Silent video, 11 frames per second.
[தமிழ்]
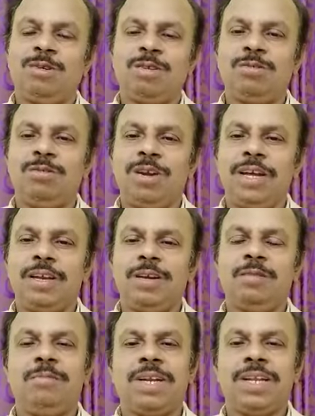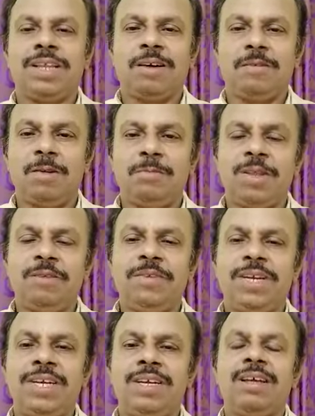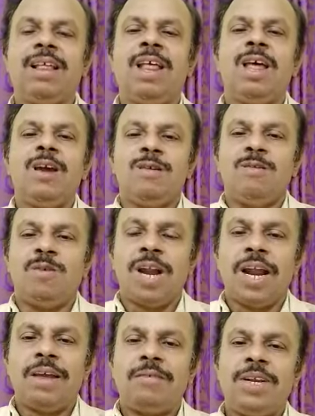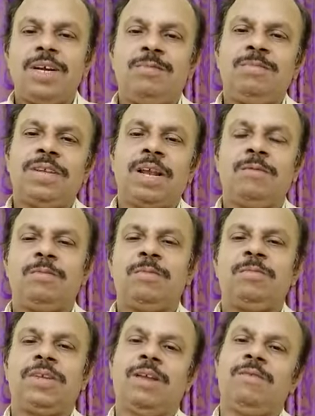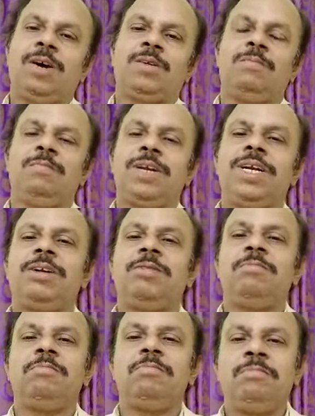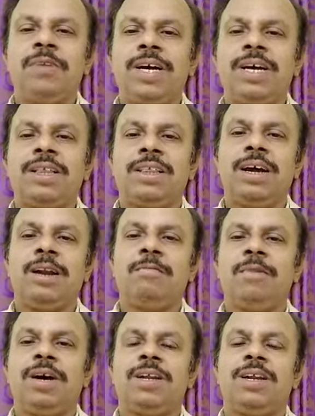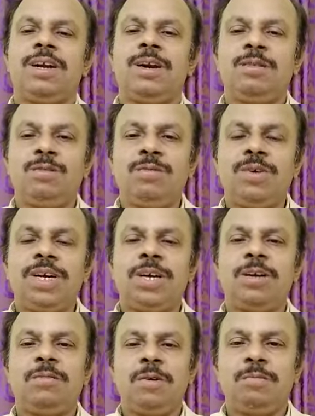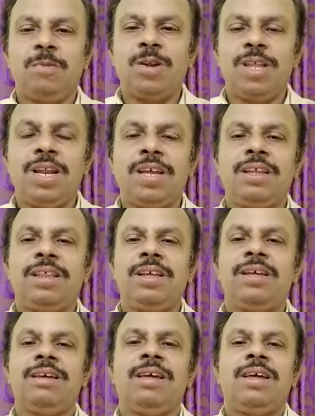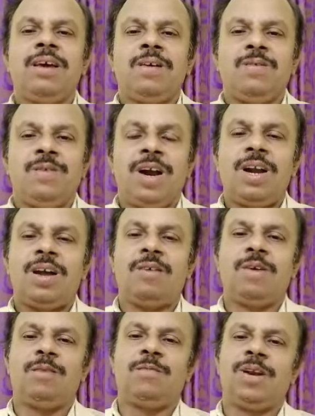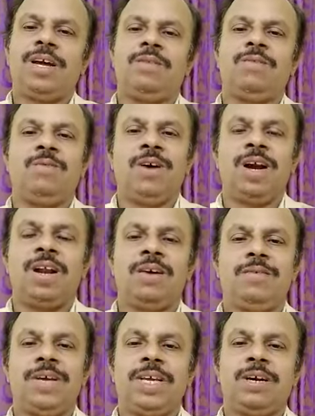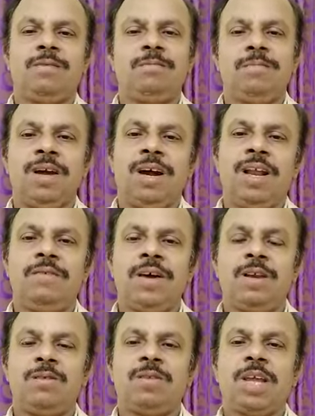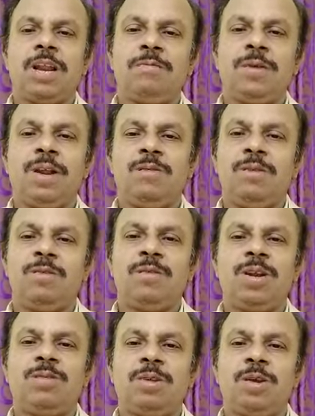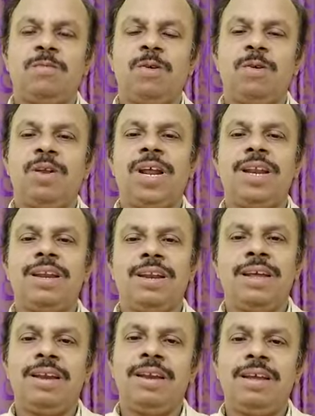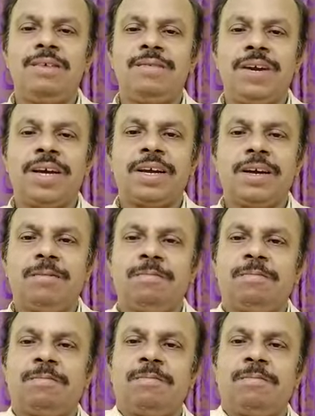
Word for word: தொடர்ந்து கொண்டே இருக்கும் என்ற தகவலை பதிவிட்டு உங்கள் அனைவருக்கும் செல்வமும் செல்வாக்கும் பெறுகட்டும் மகத்தான மாற்றங்கள் துவங்கட்டும் இப்பொழுதிலிருந்து வாழ்க வளமுடன் வாழ்க வையகம் நாளை வேறொரு தலைப்பில் உங்களுடன் தொடர்பு கொள்கிறேன் நன்றி வணக்கம்